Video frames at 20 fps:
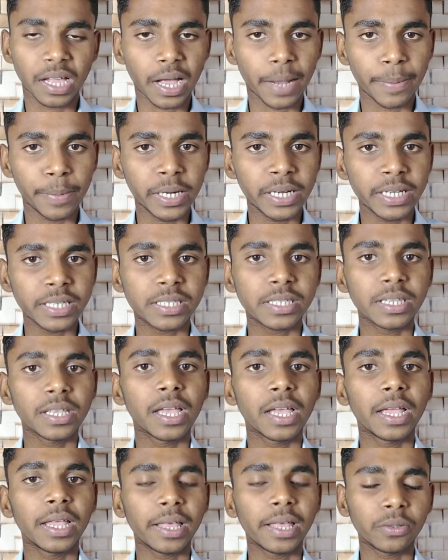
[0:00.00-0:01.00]
कॉमेडी
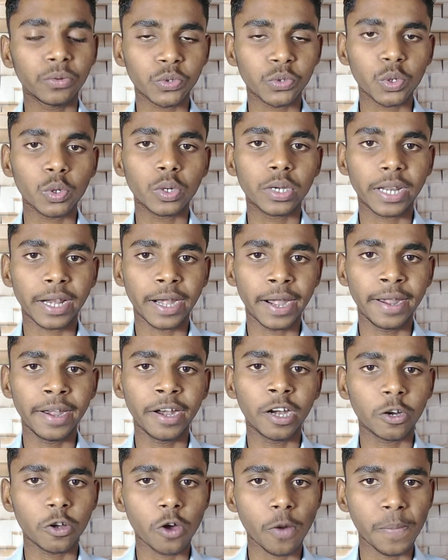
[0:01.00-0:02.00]
से है या दोस्तों
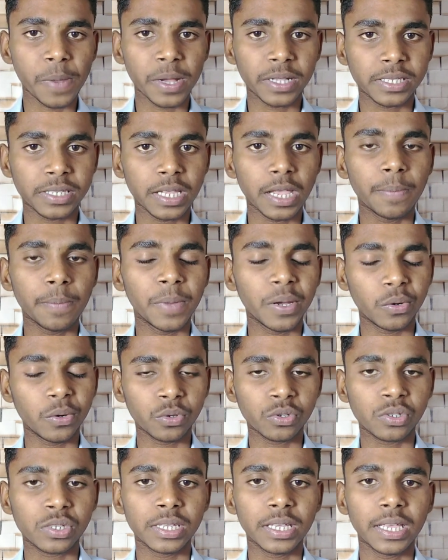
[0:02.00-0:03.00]
ट्रेंडिंग टॉपिक से है
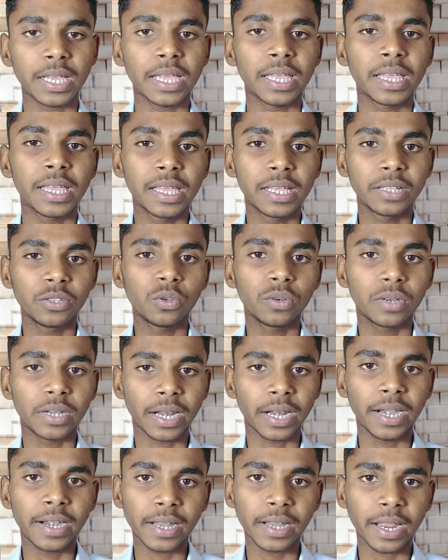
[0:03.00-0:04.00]
विनोद से है जो
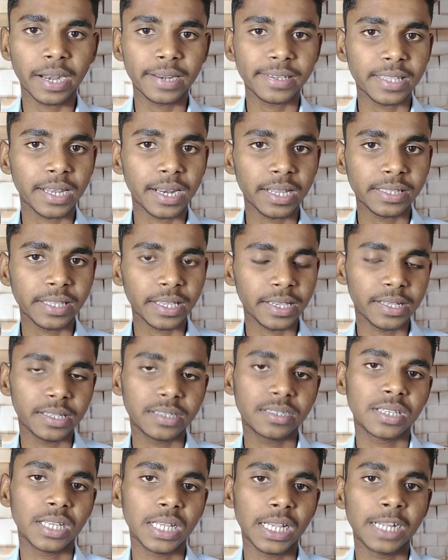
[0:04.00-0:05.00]
ट्रेंड करते रहता है
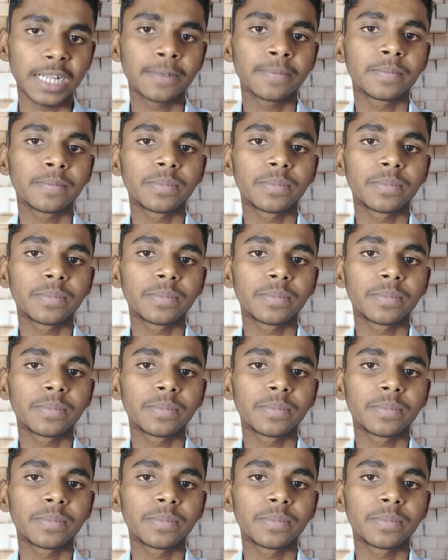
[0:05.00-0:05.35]
इससे है